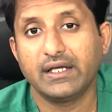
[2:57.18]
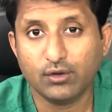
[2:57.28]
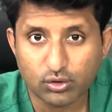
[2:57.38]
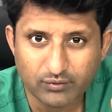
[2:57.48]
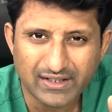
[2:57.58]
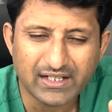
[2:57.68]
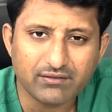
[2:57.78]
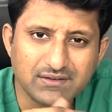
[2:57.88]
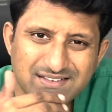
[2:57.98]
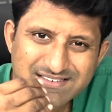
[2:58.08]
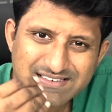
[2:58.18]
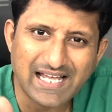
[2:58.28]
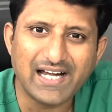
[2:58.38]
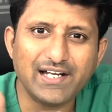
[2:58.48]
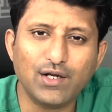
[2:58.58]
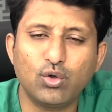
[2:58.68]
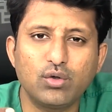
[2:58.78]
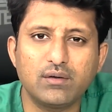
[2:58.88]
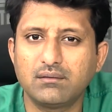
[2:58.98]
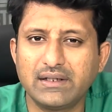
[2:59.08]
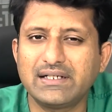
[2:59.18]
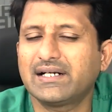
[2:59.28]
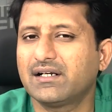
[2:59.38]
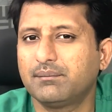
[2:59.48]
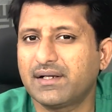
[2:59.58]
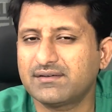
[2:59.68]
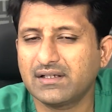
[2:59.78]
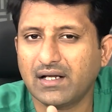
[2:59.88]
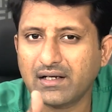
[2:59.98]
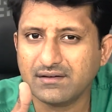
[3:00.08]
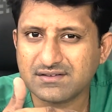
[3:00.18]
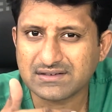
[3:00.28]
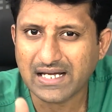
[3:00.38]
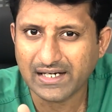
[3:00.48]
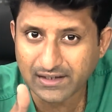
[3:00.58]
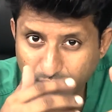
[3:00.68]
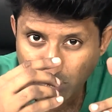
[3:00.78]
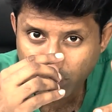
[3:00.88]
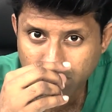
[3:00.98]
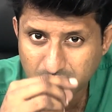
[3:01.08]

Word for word: இன்னொரு வெரைட்டி வந்து ஸ்டாண்டலோன் இன்டர்னல் பிரேசிங் அல்லது ஸ்டாண்டலோன்